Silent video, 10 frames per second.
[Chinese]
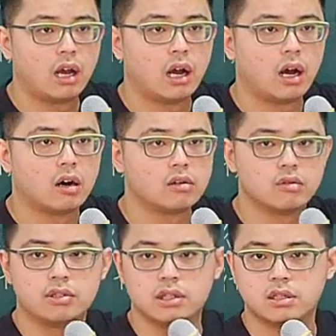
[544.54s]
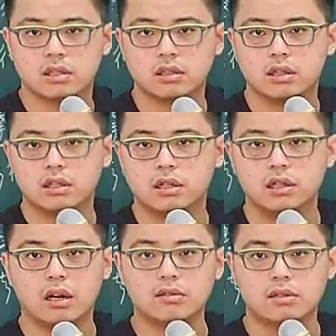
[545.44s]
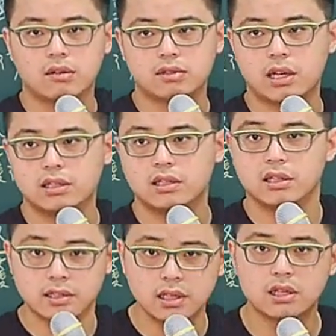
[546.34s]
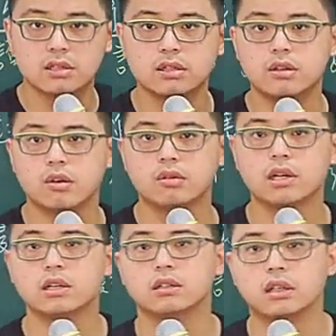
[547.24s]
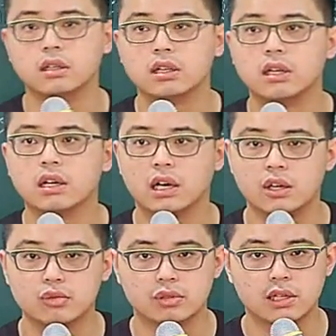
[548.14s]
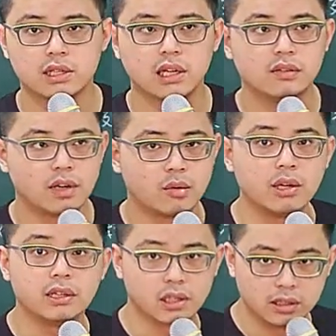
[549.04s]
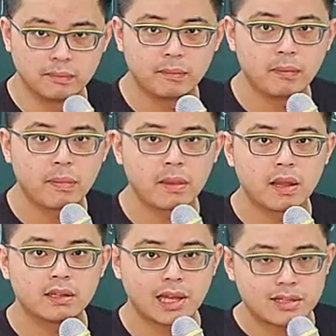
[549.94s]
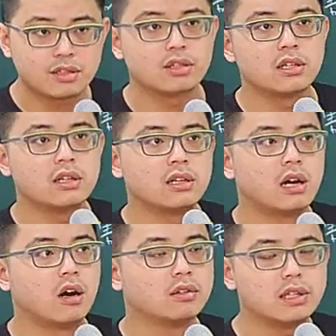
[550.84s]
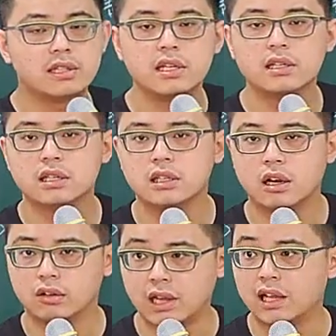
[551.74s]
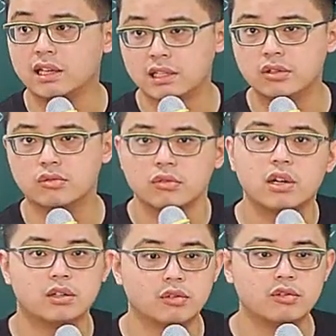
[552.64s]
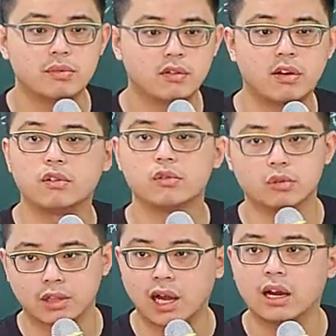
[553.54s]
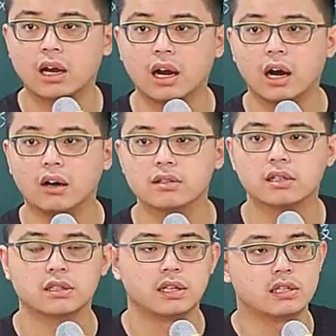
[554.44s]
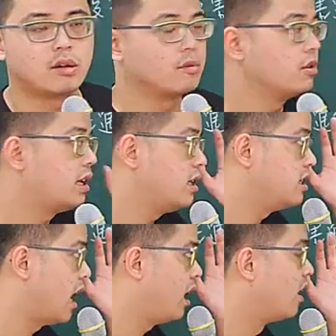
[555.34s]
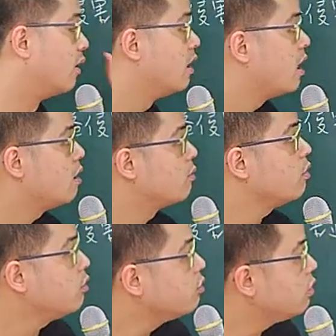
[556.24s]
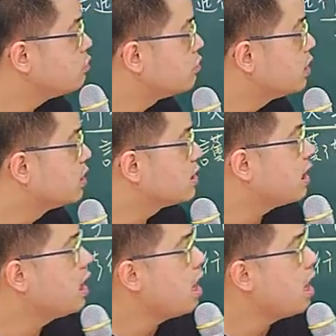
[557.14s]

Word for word: 好攻击者，然后导致他牺牲，这个是有可能可以主张正当防卫的。但是好，那个界限要拿捏清楚，因为很容易就变防卫过当。好，这个等一下我们会再讲哈。不过无论如何，在